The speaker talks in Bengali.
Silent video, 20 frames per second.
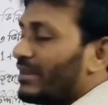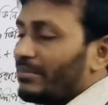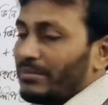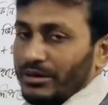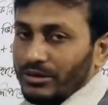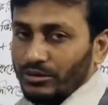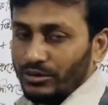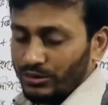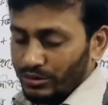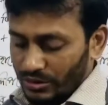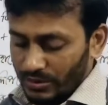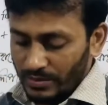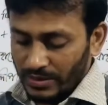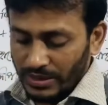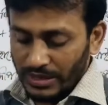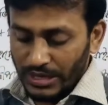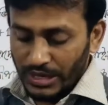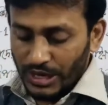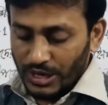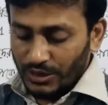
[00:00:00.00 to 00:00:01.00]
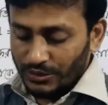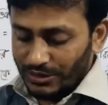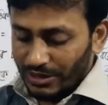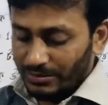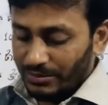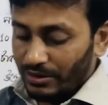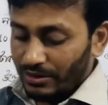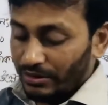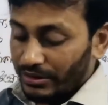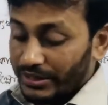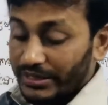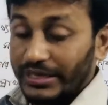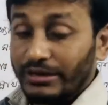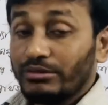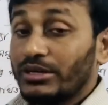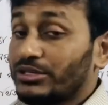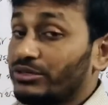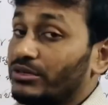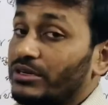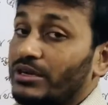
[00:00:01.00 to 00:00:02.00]
মান কত হবে তো আমরা অলরেডি এগুলো
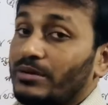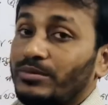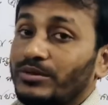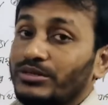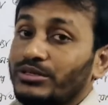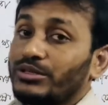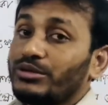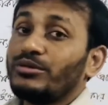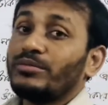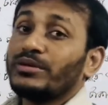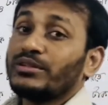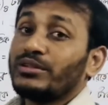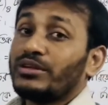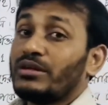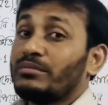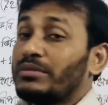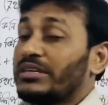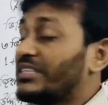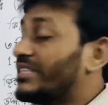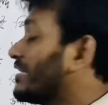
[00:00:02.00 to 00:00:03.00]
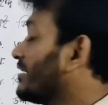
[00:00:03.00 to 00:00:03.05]
সংখ্যা পদ্ধতি রূপান্তর আমরা শিখে